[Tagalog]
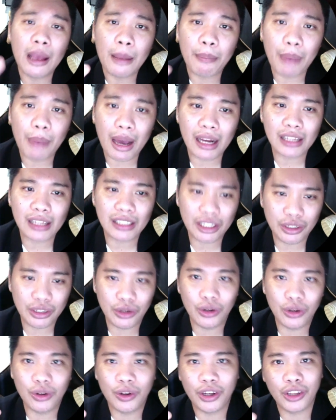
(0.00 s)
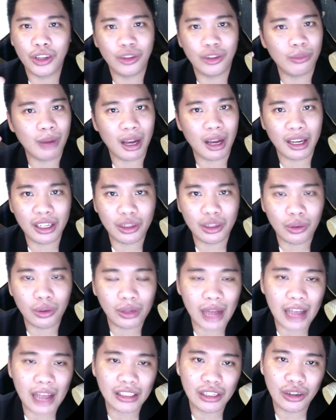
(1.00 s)
para sa iyo itong mga gintong
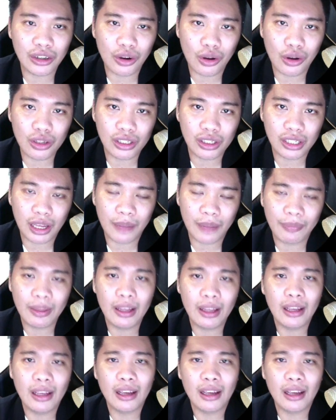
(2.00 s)
klaseng concept